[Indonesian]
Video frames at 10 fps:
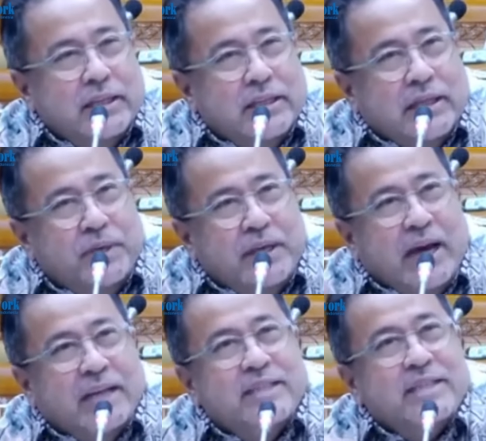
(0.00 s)
Tapi
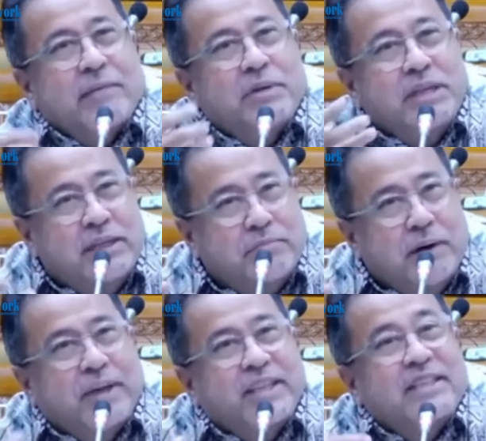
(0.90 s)
Haji Sabeni,
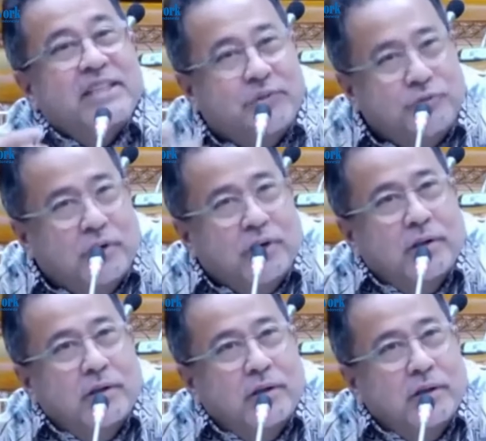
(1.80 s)
bapaknya Sidul,
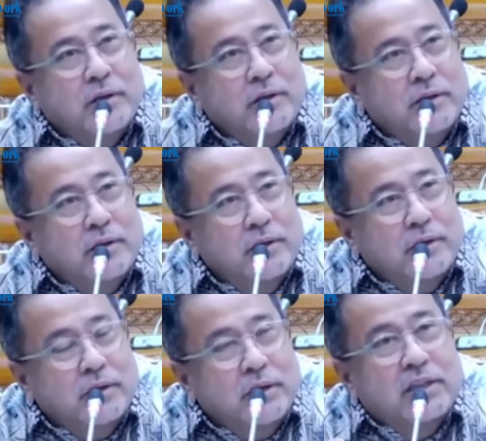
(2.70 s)

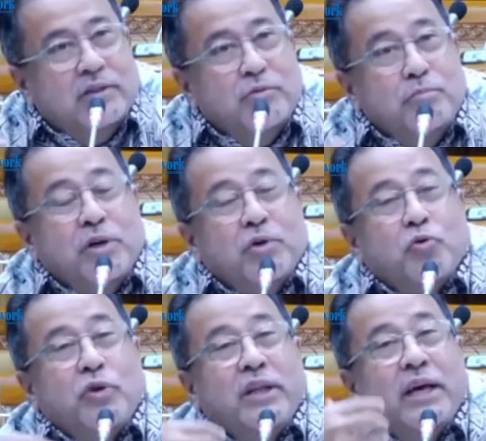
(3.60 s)
itu
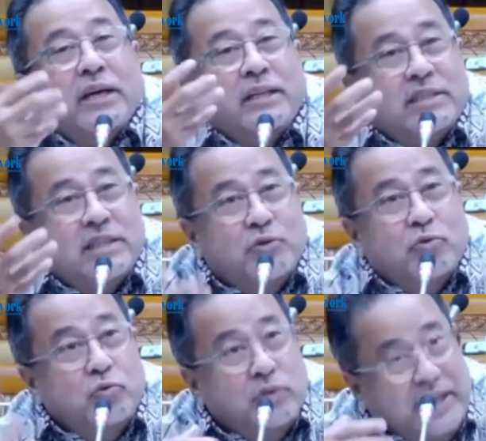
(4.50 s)
mengkuliahkan
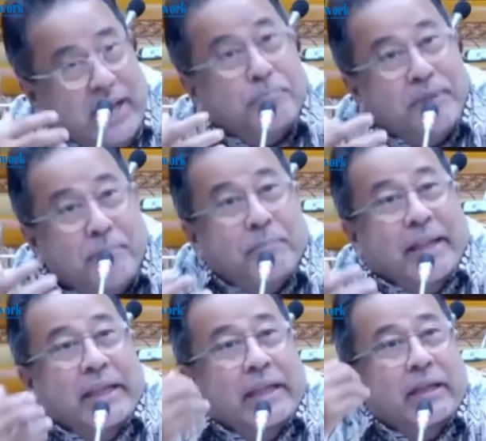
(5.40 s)
Sidul tuh ngap-ngapan.